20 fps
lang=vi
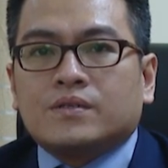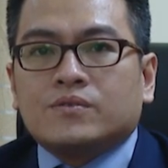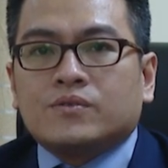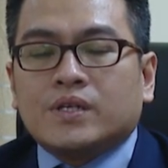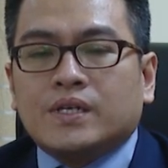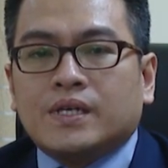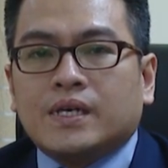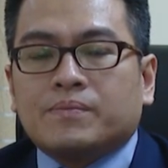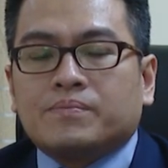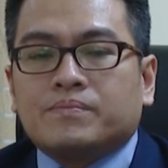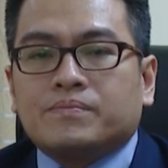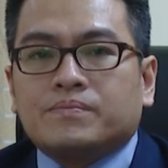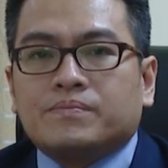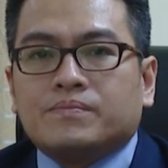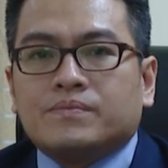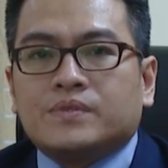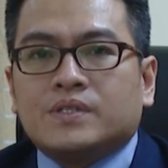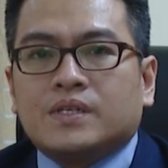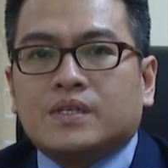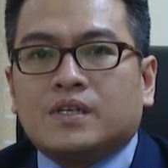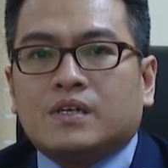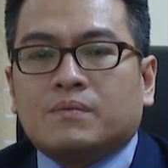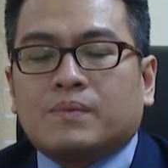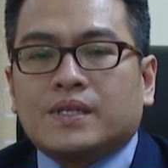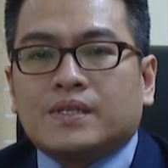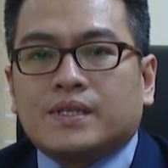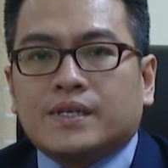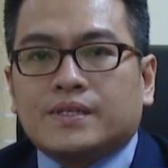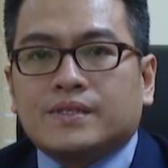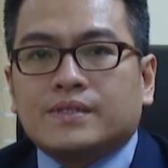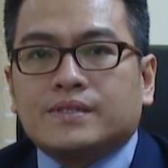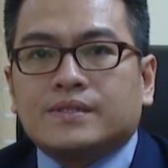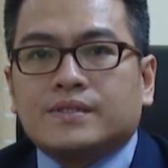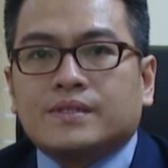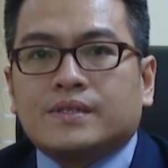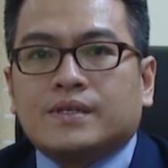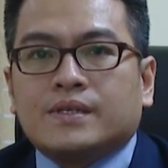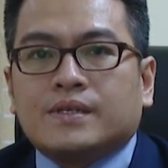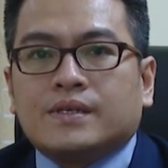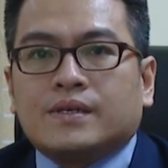doanh nghiệp trên địa bàn tỉnh
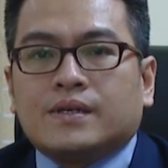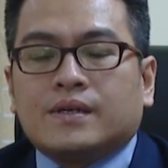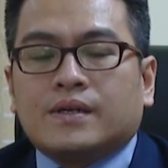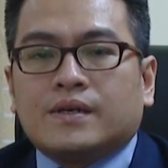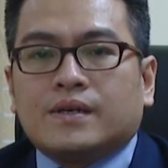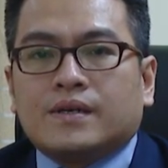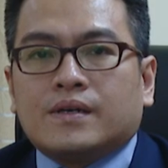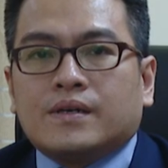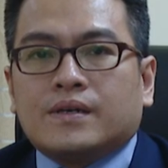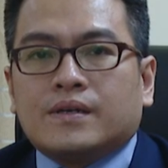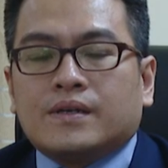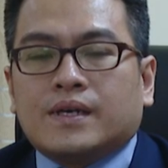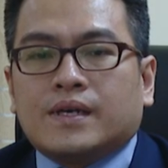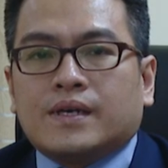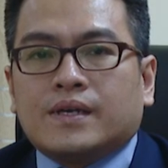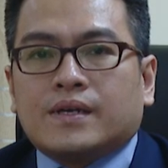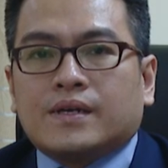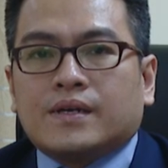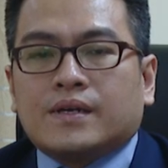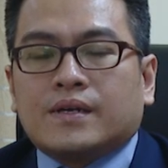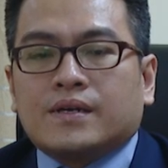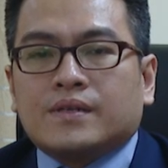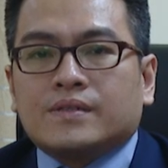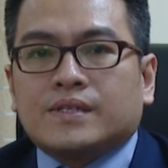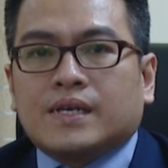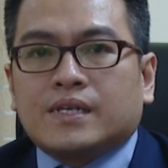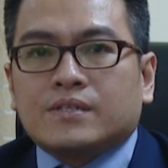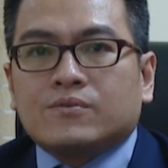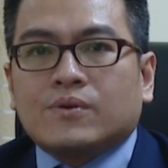để ra